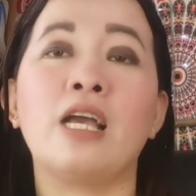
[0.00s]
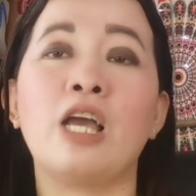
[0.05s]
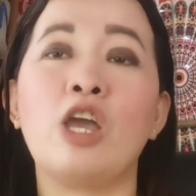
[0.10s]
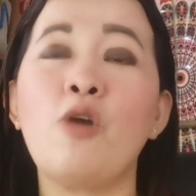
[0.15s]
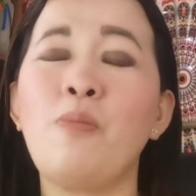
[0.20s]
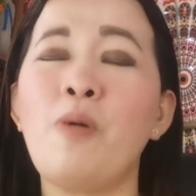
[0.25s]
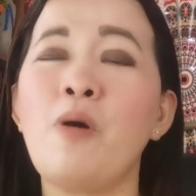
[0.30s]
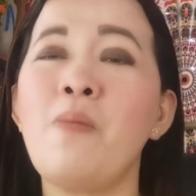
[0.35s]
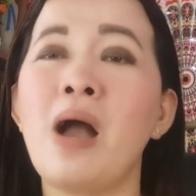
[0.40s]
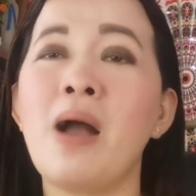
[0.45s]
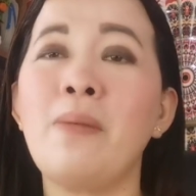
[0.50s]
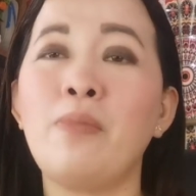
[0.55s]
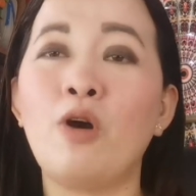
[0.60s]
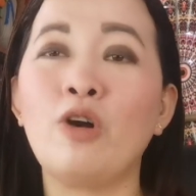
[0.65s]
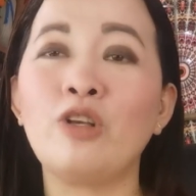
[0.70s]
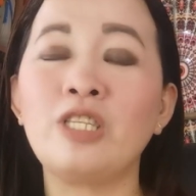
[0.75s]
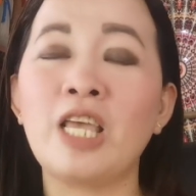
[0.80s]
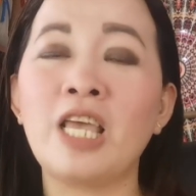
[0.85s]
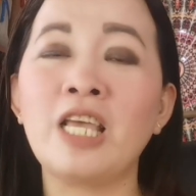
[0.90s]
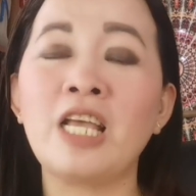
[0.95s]
Ngayon po mga
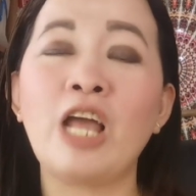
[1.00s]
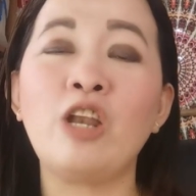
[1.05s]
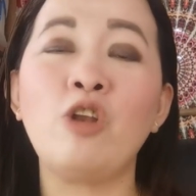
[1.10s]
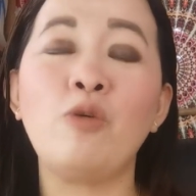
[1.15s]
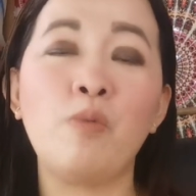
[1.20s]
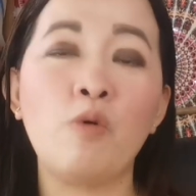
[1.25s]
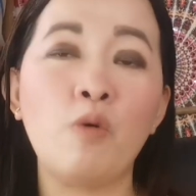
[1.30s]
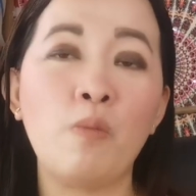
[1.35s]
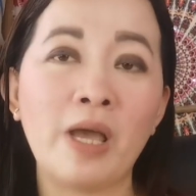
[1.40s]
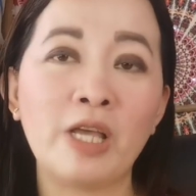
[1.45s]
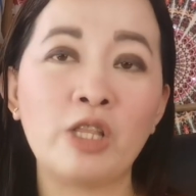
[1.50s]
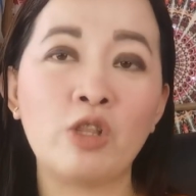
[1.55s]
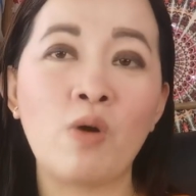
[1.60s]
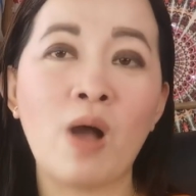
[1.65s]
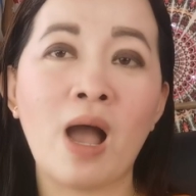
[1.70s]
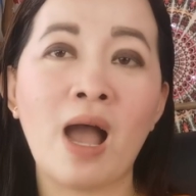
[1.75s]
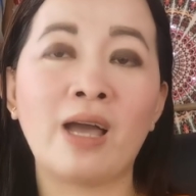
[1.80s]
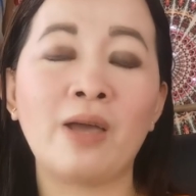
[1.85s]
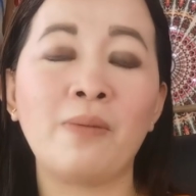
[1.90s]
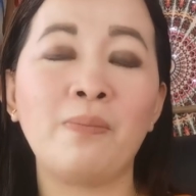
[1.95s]
bossing, ano po ba
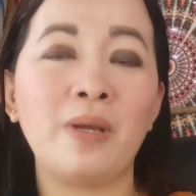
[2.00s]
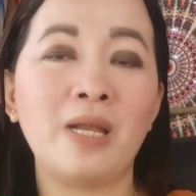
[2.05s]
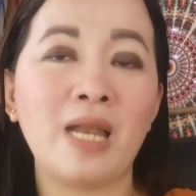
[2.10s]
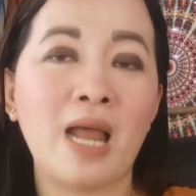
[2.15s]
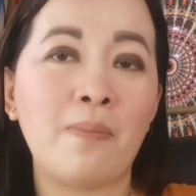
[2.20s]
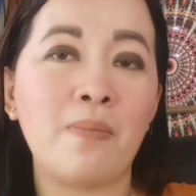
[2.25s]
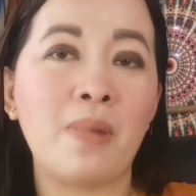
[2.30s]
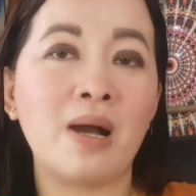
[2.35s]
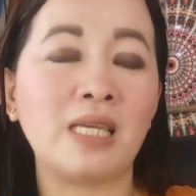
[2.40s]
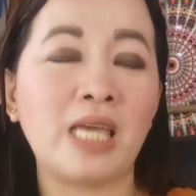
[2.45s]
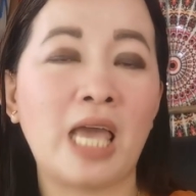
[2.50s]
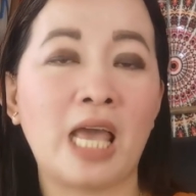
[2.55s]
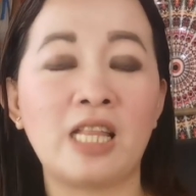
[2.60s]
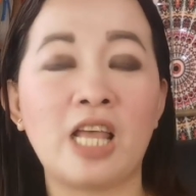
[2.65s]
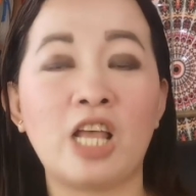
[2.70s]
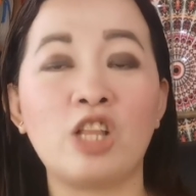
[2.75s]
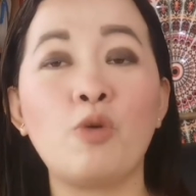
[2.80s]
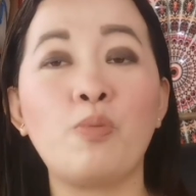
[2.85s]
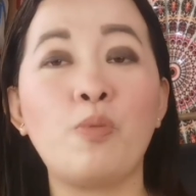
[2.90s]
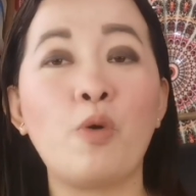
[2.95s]
itong aking
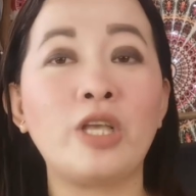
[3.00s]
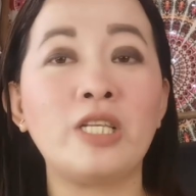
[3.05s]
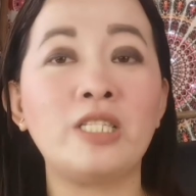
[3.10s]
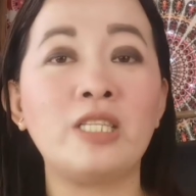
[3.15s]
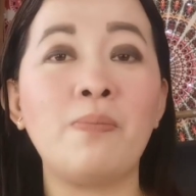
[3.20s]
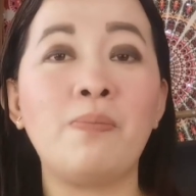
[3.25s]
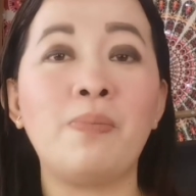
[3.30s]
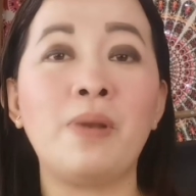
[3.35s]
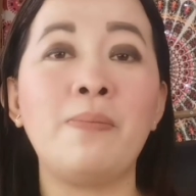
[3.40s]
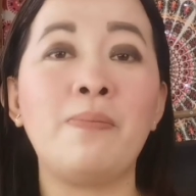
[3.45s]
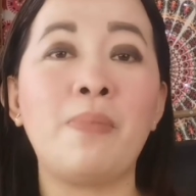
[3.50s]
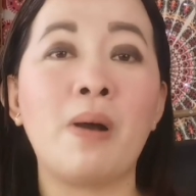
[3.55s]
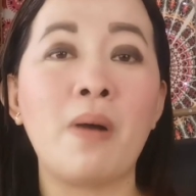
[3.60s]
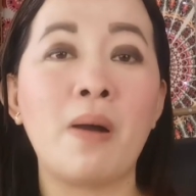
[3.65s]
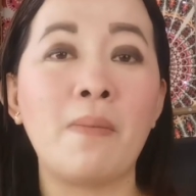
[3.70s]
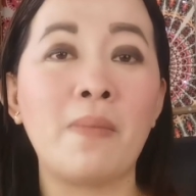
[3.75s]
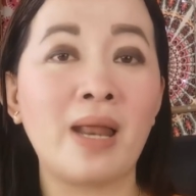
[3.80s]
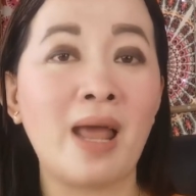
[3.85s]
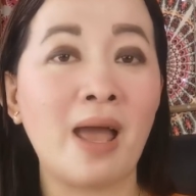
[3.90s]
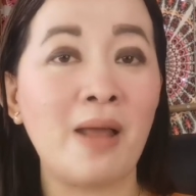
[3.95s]
binabanggit? Ito po ay simpleng
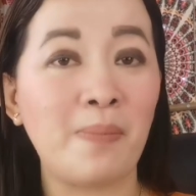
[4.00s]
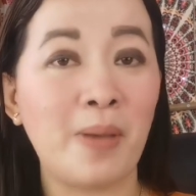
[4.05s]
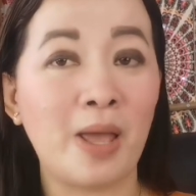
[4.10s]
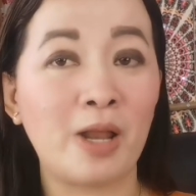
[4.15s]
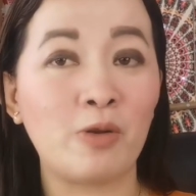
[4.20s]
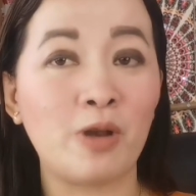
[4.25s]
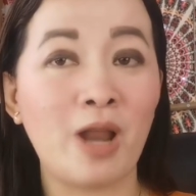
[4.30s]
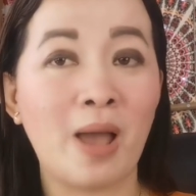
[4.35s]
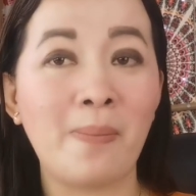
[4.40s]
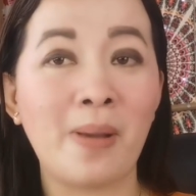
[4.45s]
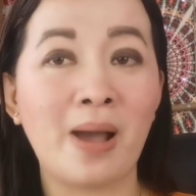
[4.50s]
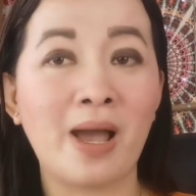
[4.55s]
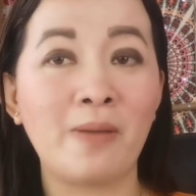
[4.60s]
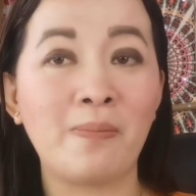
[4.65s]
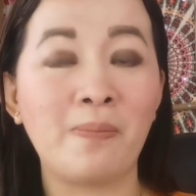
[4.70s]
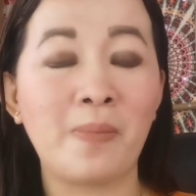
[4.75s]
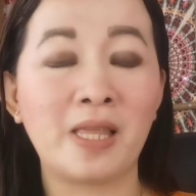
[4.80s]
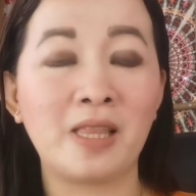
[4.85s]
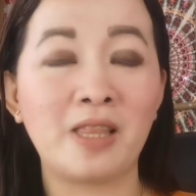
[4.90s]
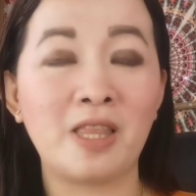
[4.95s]
pamamaraan pero
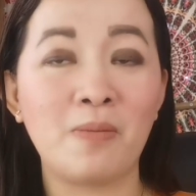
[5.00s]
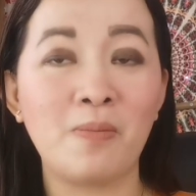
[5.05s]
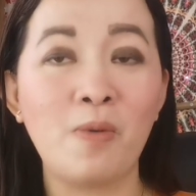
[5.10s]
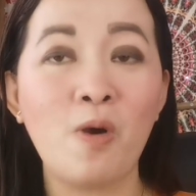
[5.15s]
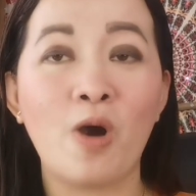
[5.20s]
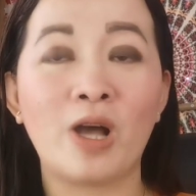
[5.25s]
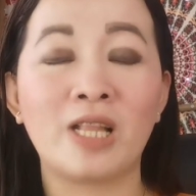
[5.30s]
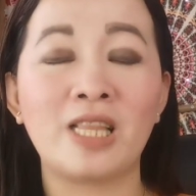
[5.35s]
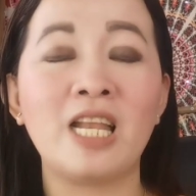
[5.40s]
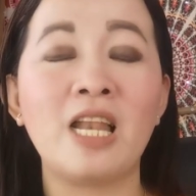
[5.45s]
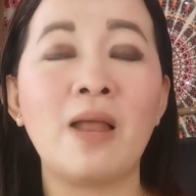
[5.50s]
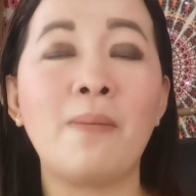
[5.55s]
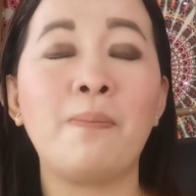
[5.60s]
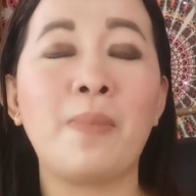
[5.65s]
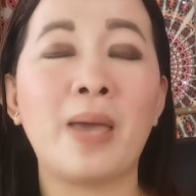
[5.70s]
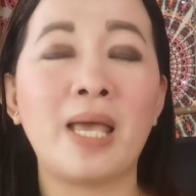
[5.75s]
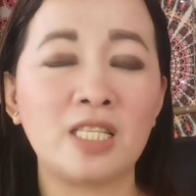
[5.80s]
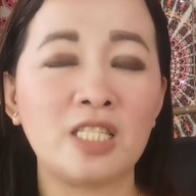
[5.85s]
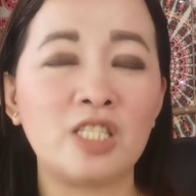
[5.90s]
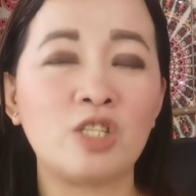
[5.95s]
napaka-epektibo at
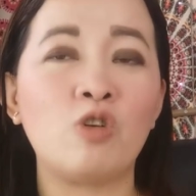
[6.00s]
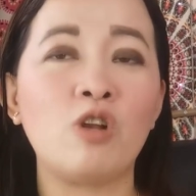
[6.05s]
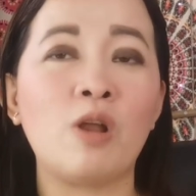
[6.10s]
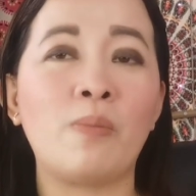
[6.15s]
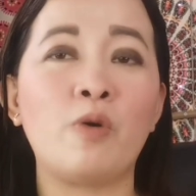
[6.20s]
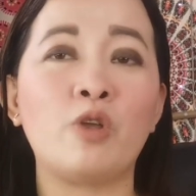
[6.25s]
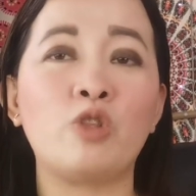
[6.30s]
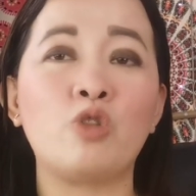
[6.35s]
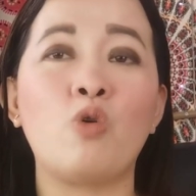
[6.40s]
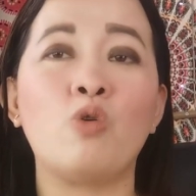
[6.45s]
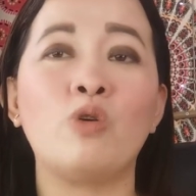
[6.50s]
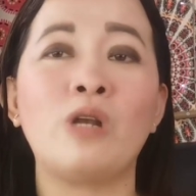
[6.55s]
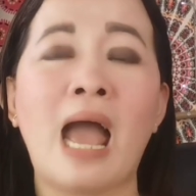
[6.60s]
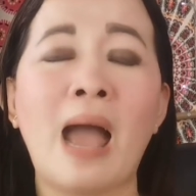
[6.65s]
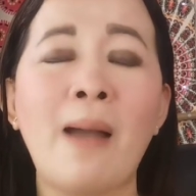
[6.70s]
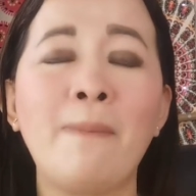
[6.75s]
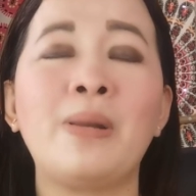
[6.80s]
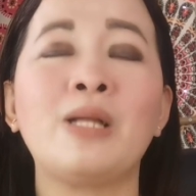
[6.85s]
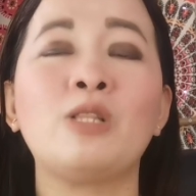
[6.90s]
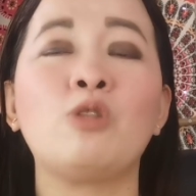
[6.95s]
ilang beses ko na po itong
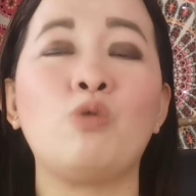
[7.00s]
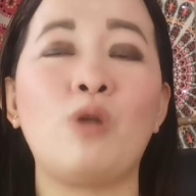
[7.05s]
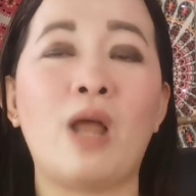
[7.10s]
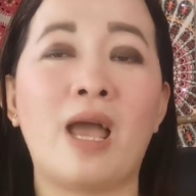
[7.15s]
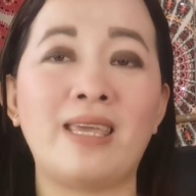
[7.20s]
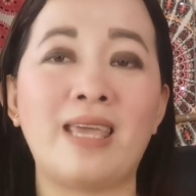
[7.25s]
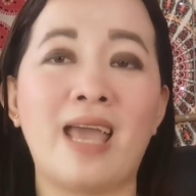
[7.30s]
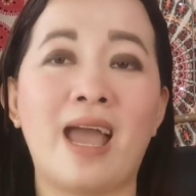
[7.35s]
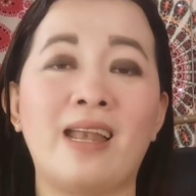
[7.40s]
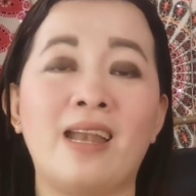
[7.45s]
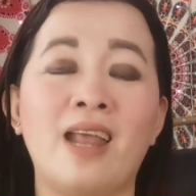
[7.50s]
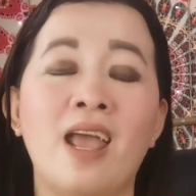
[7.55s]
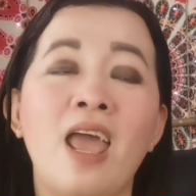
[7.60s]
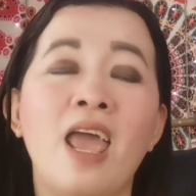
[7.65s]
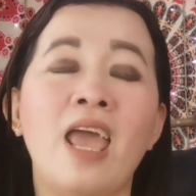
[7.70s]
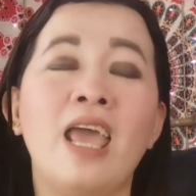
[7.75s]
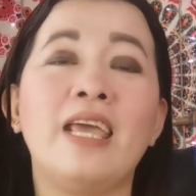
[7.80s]
napatunayan.